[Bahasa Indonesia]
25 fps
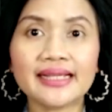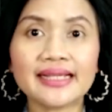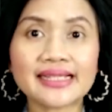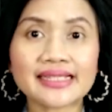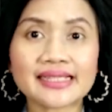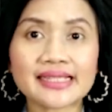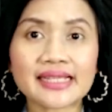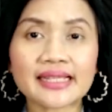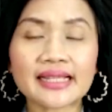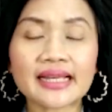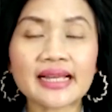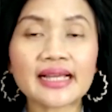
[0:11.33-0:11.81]

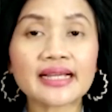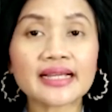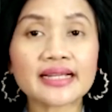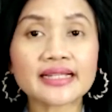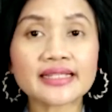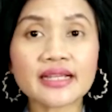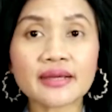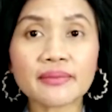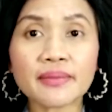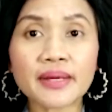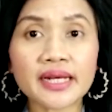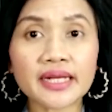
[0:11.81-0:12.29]
Setelah
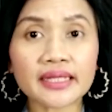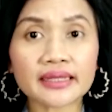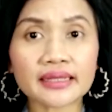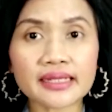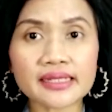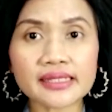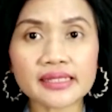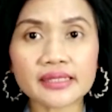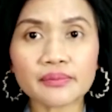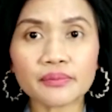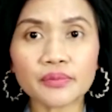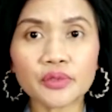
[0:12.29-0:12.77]
kerja bareng
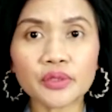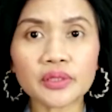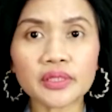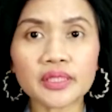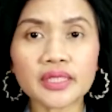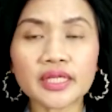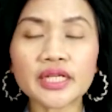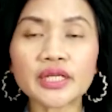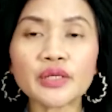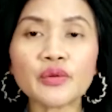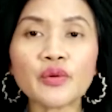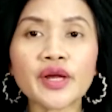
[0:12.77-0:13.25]
tersebut,
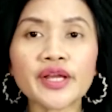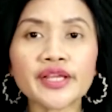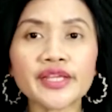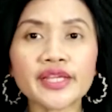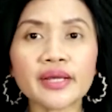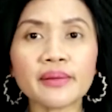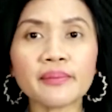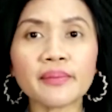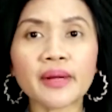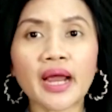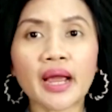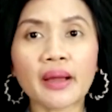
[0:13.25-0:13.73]

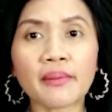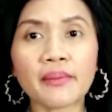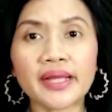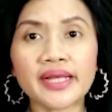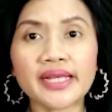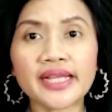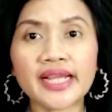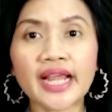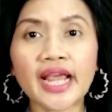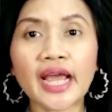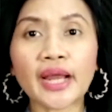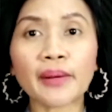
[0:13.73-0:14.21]
keduanya
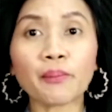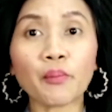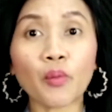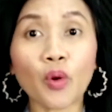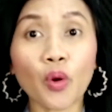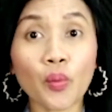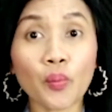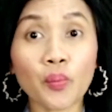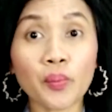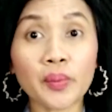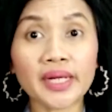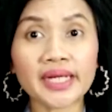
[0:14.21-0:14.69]
mengabadikan
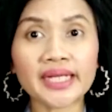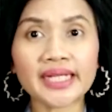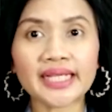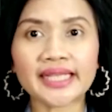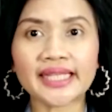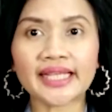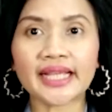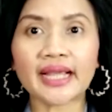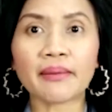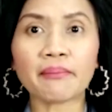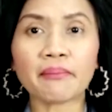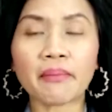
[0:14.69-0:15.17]
momen
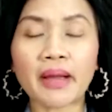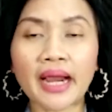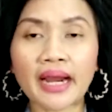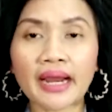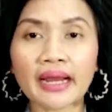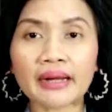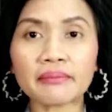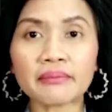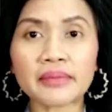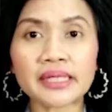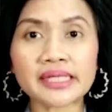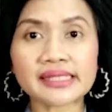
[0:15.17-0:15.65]
ketika
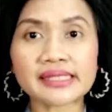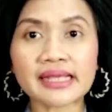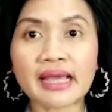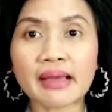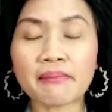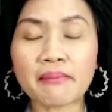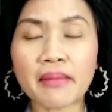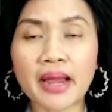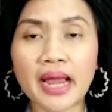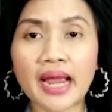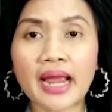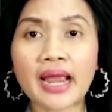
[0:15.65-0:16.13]
makan
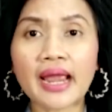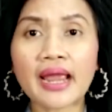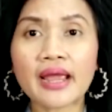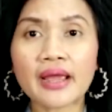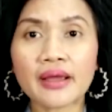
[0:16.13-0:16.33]
bersama.